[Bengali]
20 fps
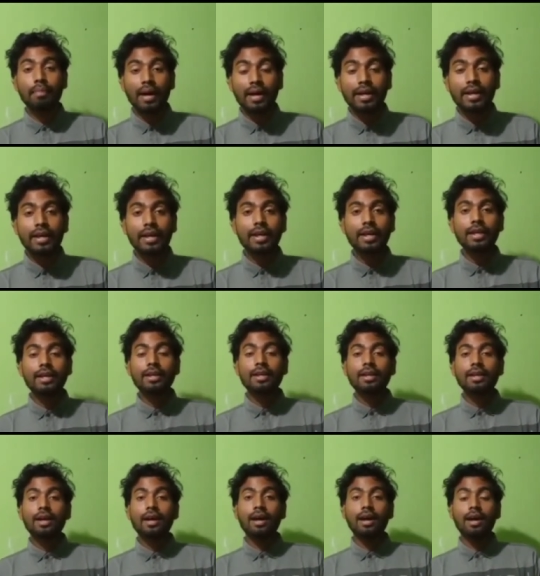মাহি
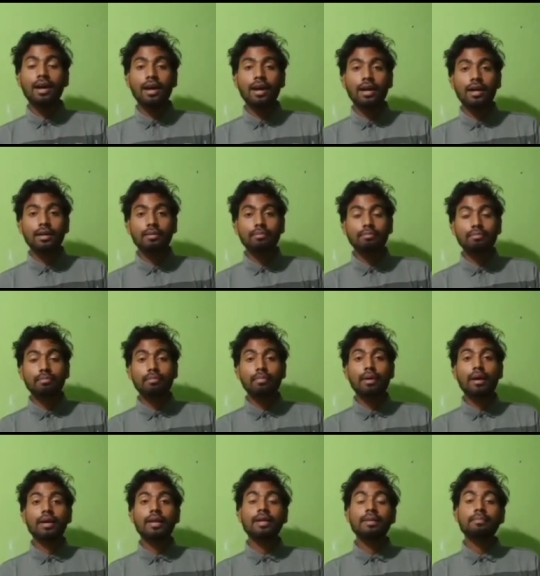
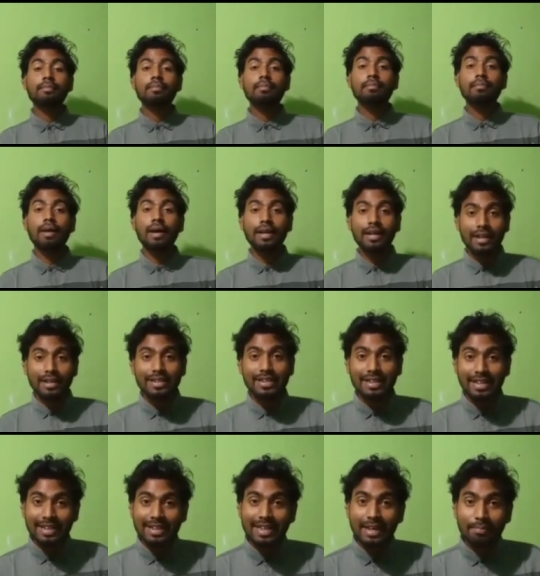মাহি মাহিকে
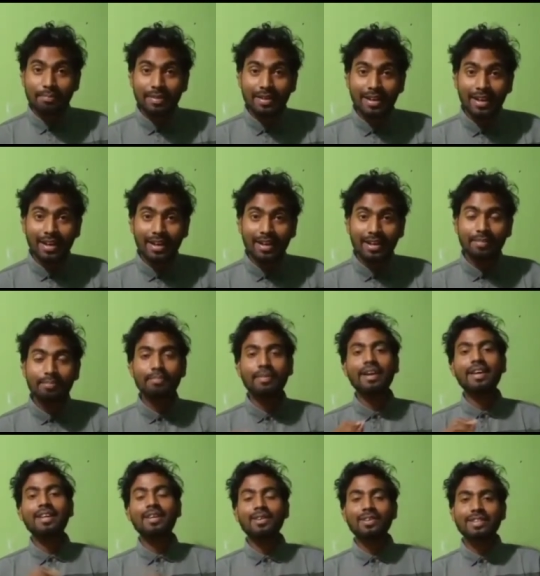চেনেন কি আপনারা
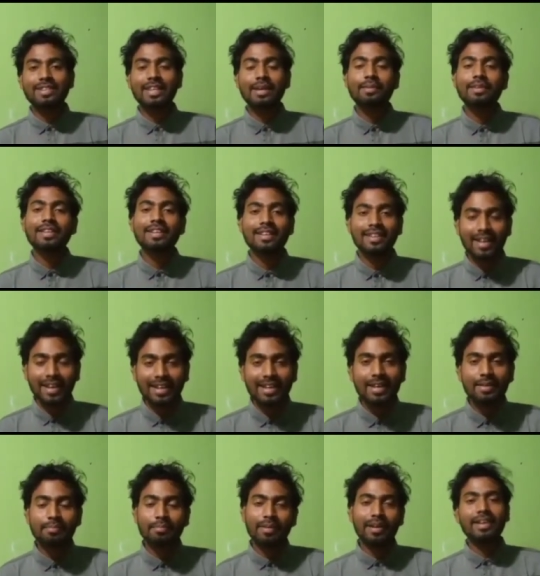মাহি হচ্ছে আমাদের
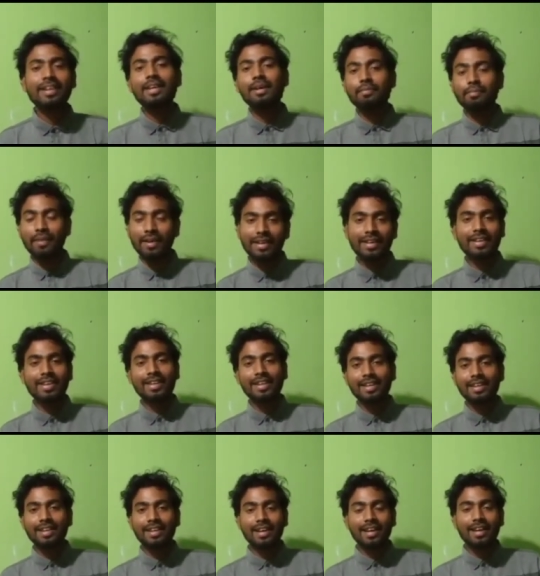নায়িকা মাহিয়া মাহি
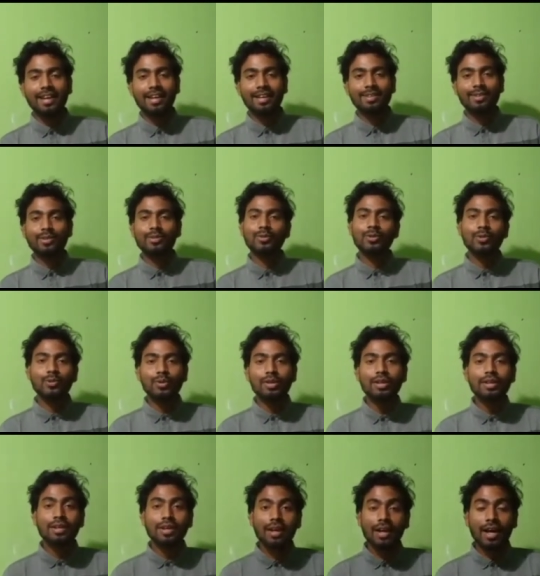হ্যাঁ তো চলুন
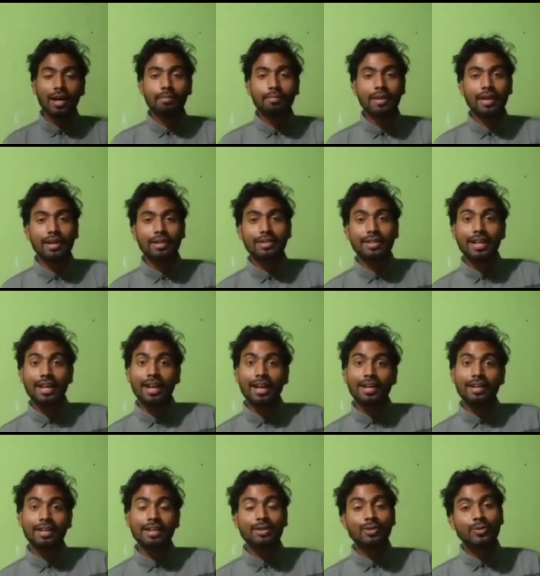আমরা তেনার
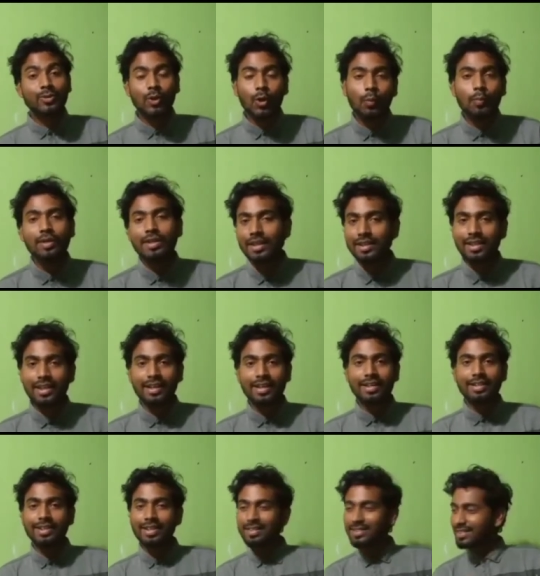একটু ছবিটা দেখি
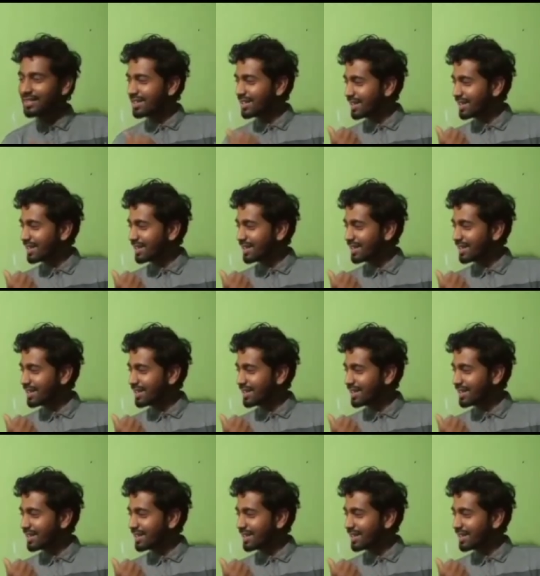জাস্ট